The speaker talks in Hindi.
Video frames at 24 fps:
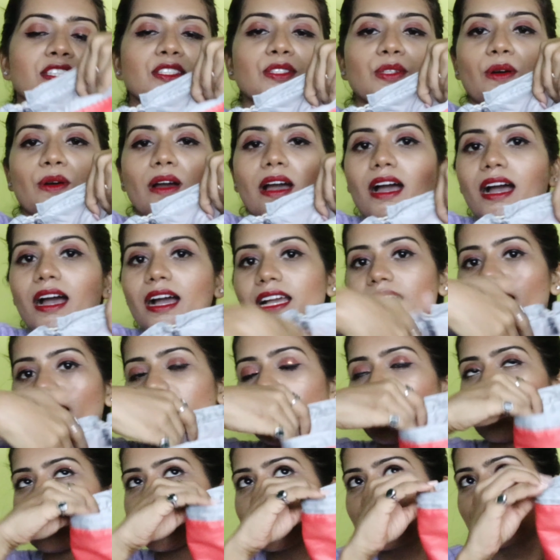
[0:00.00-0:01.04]
सो so, अगर
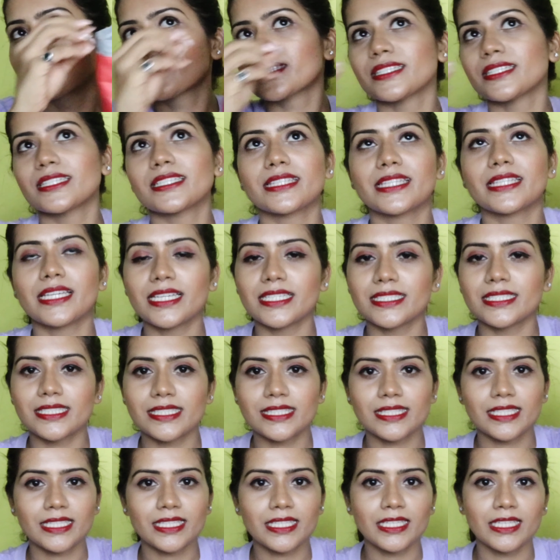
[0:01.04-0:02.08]
आप यूज़ करते हैं
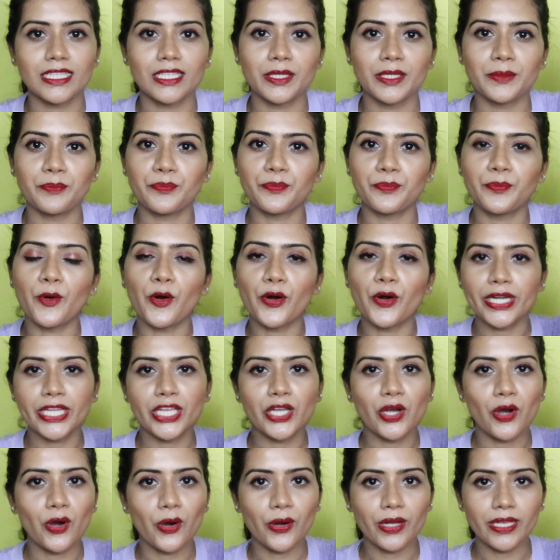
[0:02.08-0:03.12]
जैसे कि
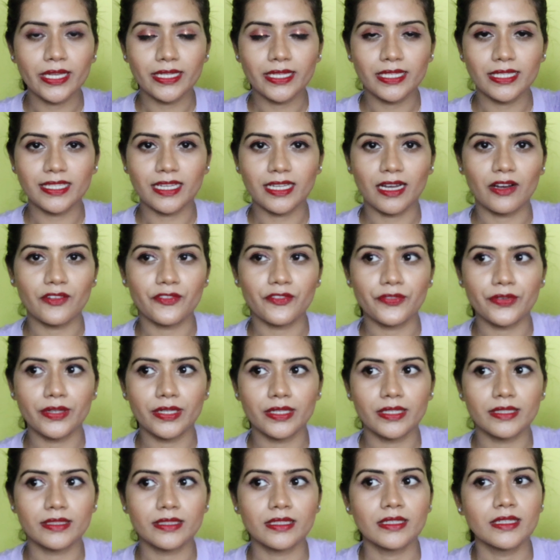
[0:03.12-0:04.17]
बॉडी ऑयल या
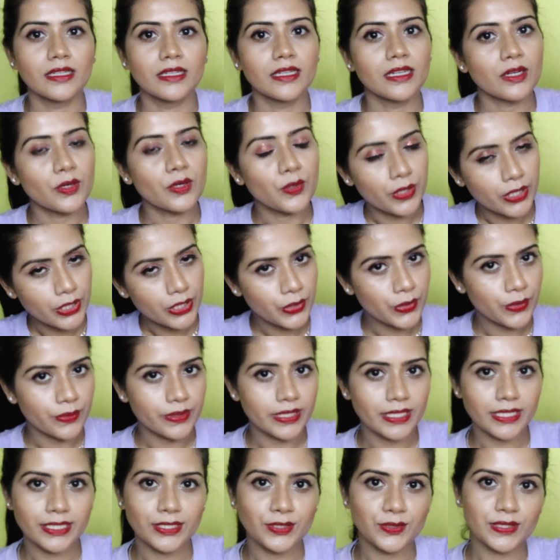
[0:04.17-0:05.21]
फिर कोई
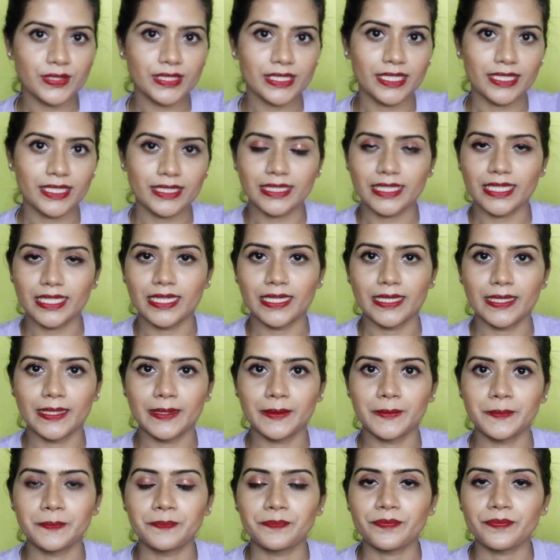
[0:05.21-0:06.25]
टोनर यूज़ करते
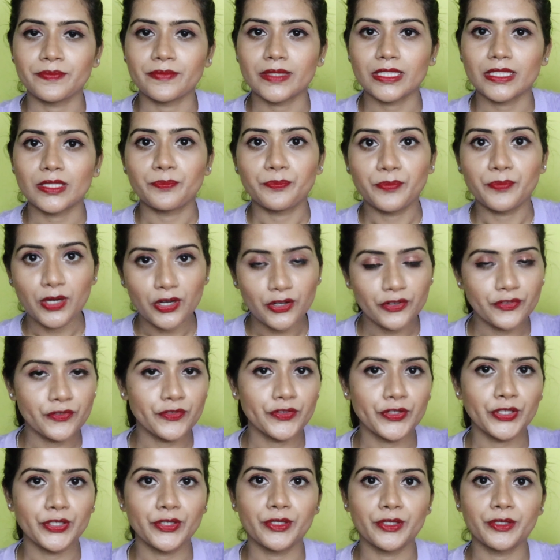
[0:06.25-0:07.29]
हैं
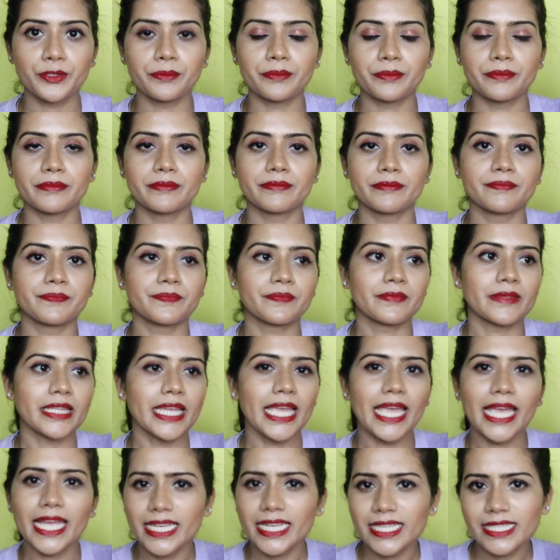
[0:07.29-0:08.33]
परफ्यूम
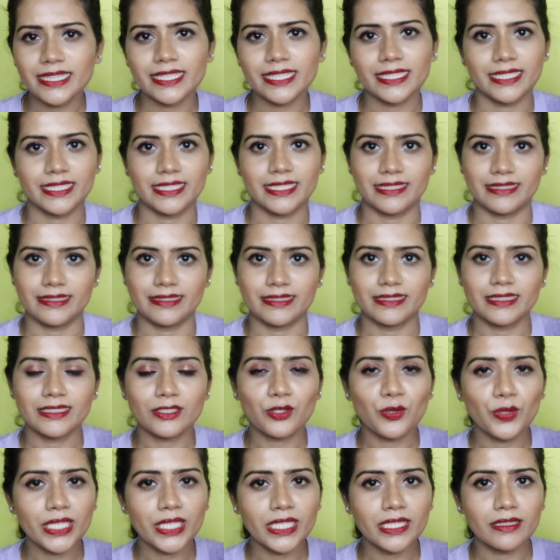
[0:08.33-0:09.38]
एनीथिंग
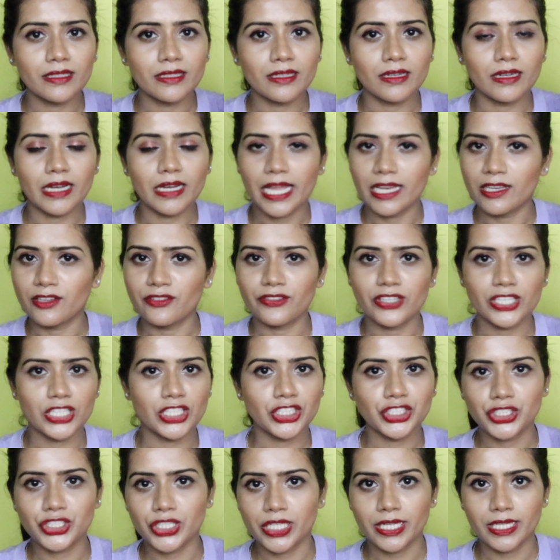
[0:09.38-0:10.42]
कोई
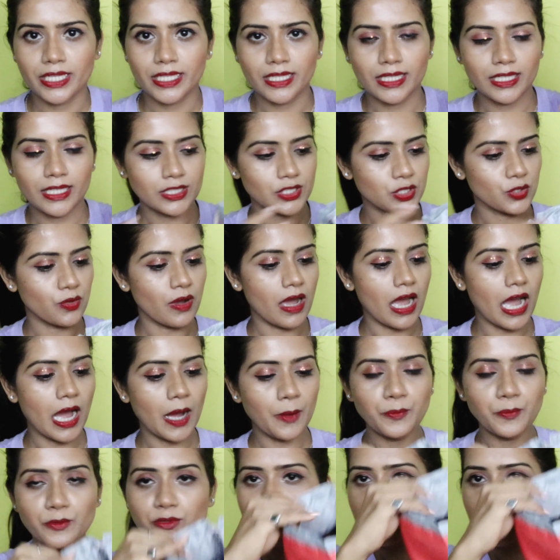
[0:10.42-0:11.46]
एलोवेरा जेल सो
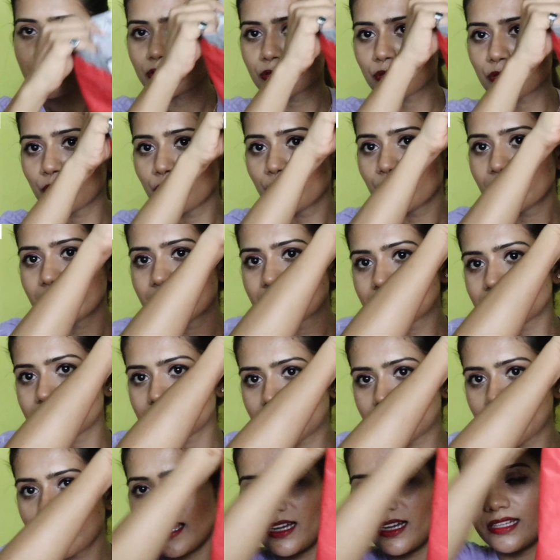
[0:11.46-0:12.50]
आप उसको
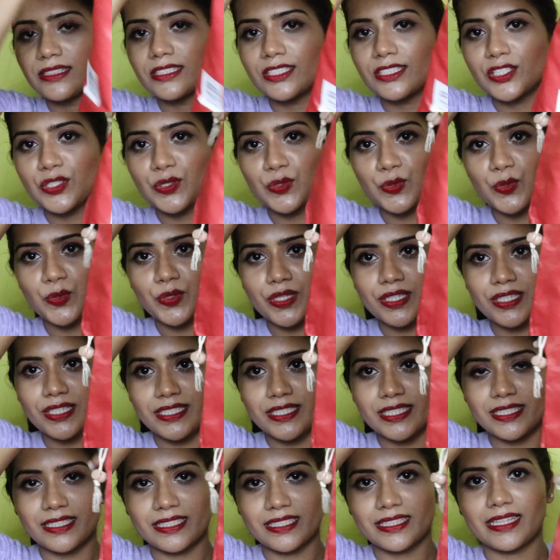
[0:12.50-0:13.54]
इसके अंदर स्टोर कर
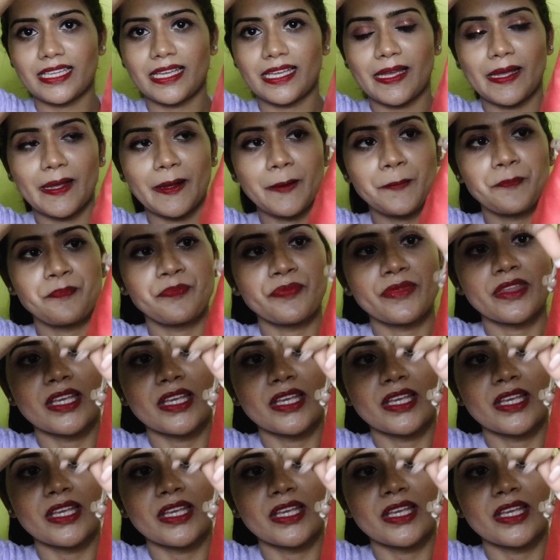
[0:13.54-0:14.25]
सकते हैं